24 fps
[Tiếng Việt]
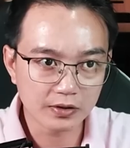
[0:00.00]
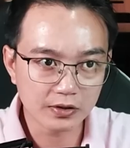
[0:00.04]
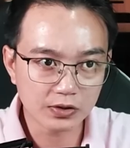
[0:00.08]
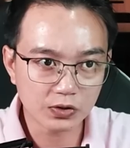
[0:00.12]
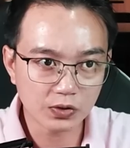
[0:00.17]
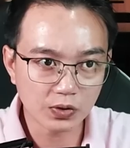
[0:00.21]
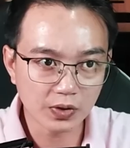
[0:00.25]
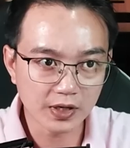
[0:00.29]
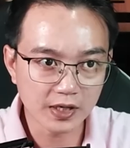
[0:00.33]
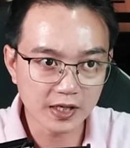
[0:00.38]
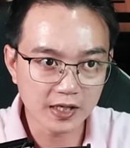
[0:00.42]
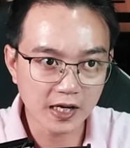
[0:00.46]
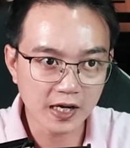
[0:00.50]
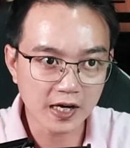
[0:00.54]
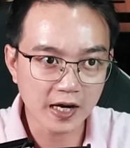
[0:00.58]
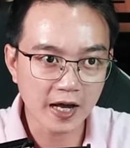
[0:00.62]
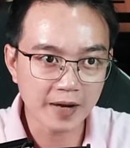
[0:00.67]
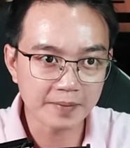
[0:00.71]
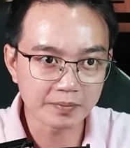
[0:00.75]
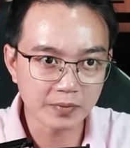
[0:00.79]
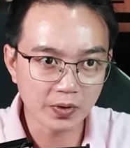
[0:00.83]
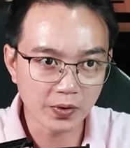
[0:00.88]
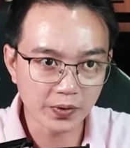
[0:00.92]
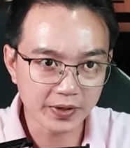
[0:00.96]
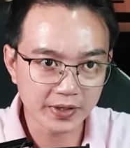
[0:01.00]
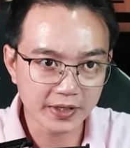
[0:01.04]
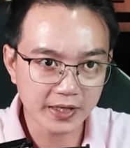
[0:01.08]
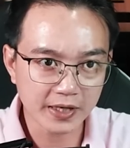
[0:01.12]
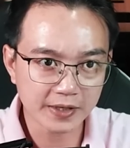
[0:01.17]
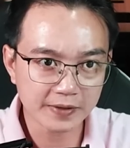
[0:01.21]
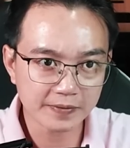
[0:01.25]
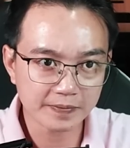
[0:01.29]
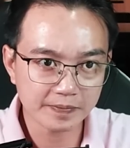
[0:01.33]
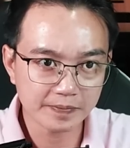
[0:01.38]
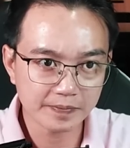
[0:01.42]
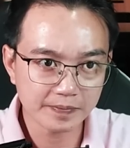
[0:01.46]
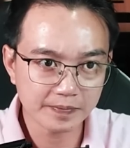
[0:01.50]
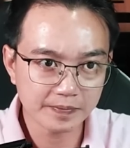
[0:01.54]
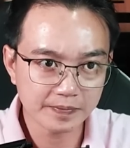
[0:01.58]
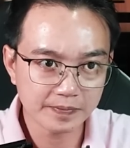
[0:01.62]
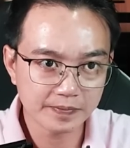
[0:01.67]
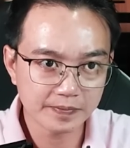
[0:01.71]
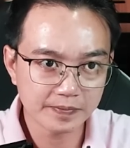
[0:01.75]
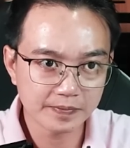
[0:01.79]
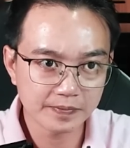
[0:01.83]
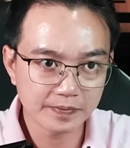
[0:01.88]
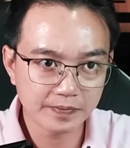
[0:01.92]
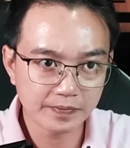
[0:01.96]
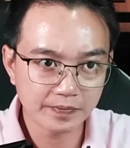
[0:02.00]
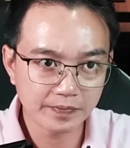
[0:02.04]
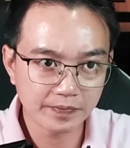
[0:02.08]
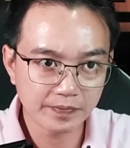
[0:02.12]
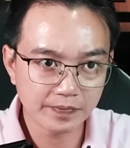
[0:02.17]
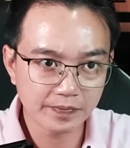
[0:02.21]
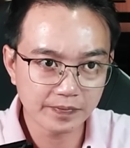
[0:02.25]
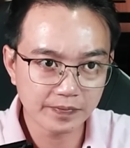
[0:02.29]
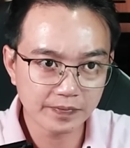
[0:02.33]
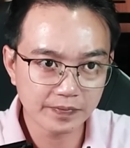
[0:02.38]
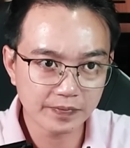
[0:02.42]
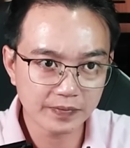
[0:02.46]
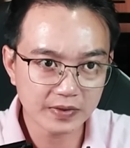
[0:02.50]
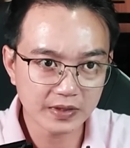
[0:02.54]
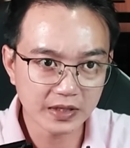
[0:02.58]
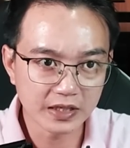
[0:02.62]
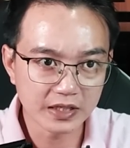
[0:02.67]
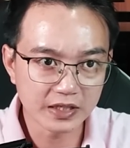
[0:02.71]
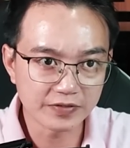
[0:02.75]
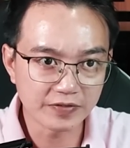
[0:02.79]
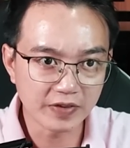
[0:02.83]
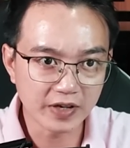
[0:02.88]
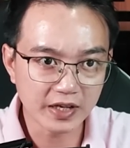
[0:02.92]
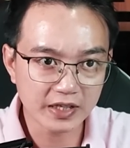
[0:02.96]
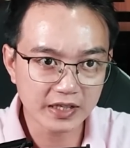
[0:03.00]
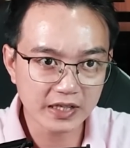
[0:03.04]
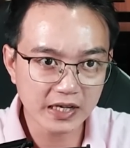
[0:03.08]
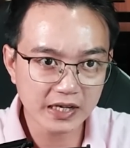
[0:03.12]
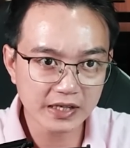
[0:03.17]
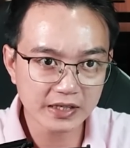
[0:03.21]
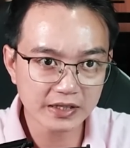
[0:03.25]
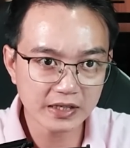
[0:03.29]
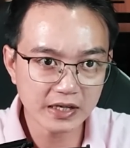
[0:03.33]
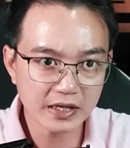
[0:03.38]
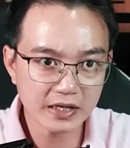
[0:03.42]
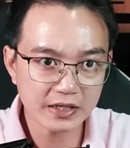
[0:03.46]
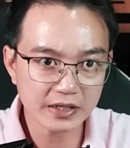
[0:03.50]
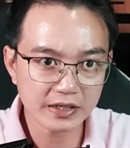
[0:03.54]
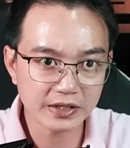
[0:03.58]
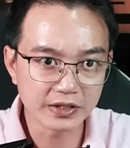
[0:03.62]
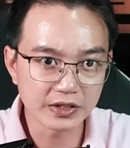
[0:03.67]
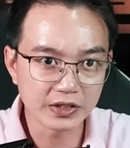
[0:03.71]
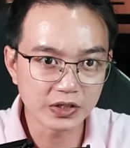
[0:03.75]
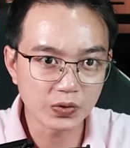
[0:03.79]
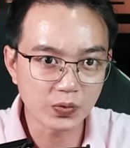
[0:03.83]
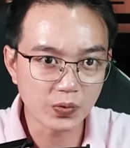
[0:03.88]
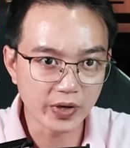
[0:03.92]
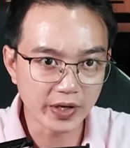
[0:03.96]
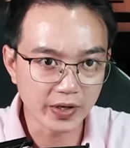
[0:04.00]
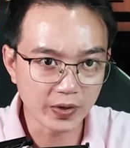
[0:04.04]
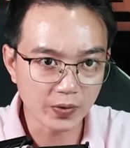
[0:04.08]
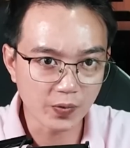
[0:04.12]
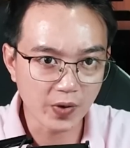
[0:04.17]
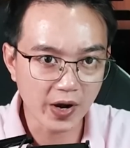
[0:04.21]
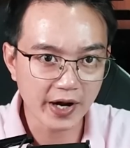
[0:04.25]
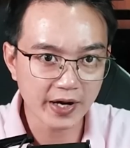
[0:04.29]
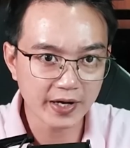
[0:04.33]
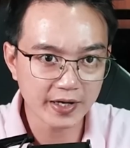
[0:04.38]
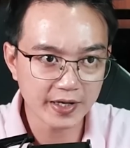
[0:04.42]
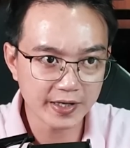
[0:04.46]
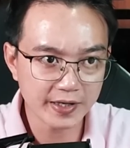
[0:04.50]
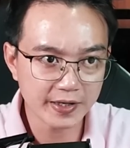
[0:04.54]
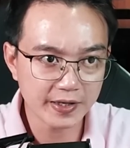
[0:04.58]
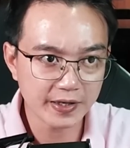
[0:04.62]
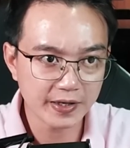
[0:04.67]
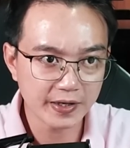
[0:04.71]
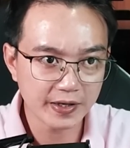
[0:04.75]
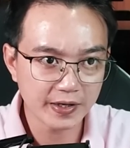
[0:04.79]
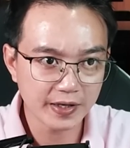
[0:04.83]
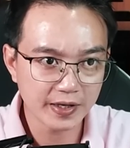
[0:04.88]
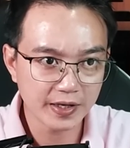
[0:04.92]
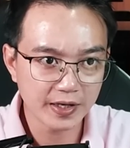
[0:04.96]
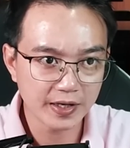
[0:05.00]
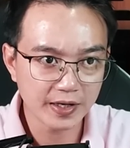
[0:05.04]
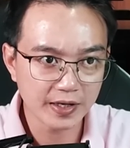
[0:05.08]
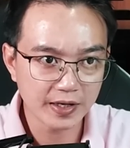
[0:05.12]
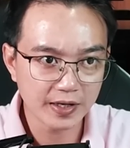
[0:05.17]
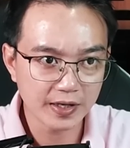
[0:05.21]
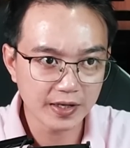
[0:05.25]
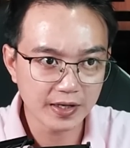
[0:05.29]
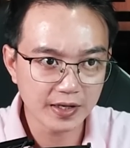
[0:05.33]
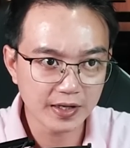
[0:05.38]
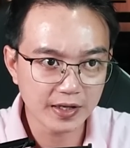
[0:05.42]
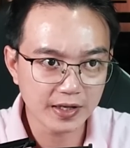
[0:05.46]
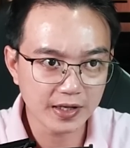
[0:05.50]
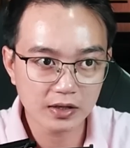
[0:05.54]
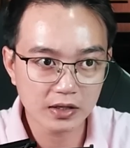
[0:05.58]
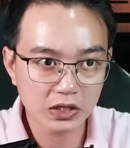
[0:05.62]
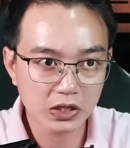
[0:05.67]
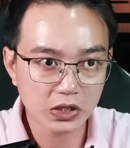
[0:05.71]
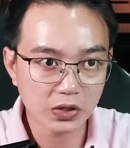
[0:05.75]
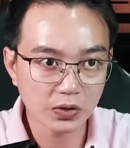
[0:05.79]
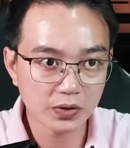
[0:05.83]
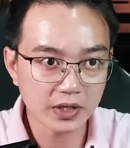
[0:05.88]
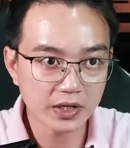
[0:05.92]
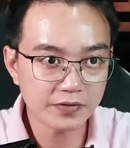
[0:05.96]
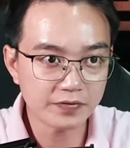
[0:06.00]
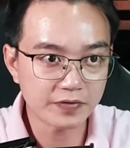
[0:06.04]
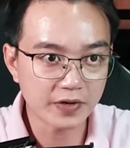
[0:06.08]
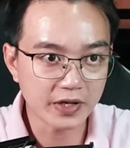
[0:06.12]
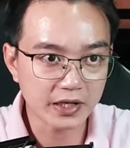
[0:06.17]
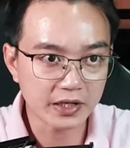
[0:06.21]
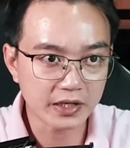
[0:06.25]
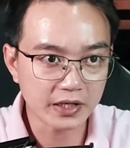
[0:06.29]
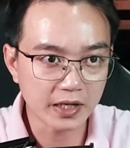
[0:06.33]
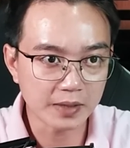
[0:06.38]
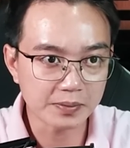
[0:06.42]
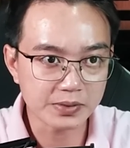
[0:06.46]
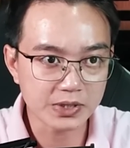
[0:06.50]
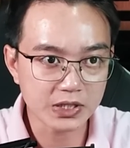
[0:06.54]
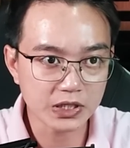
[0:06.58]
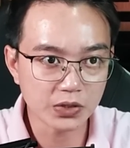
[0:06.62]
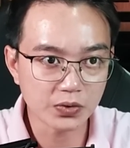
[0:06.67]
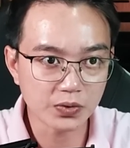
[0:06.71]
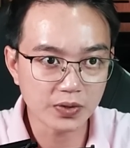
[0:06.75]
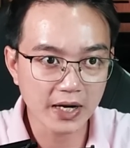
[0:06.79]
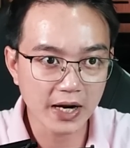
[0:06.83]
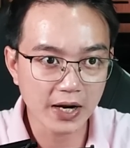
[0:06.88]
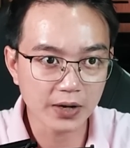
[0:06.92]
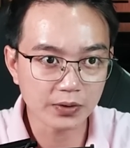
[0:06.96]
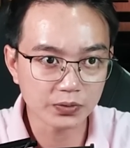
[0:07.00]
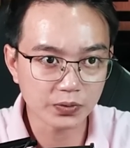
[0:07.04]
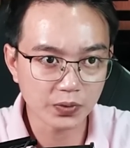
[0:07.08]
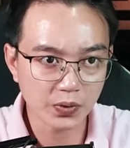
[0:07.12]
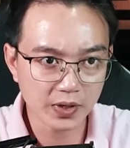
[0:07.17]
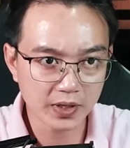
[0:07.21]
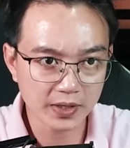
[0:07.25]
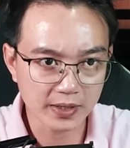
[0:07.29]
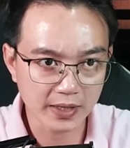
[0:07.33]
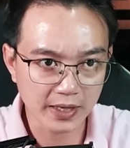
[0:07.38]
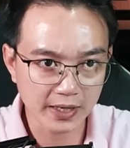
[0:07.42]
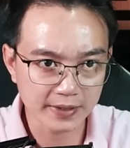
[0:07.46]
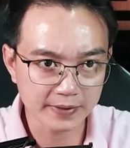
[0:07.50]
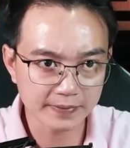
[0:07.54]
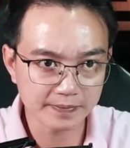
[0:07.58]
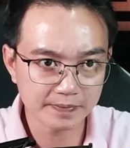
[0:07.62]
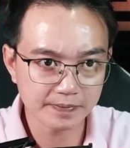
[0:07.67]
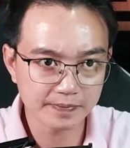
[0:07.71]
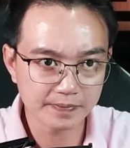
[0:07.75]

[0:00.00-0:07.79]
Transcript: tuy đã làm mọi cách, từ việc cắt đất nhượng quyền quản lý cho đến việc nộp siêu cao thuế nặng,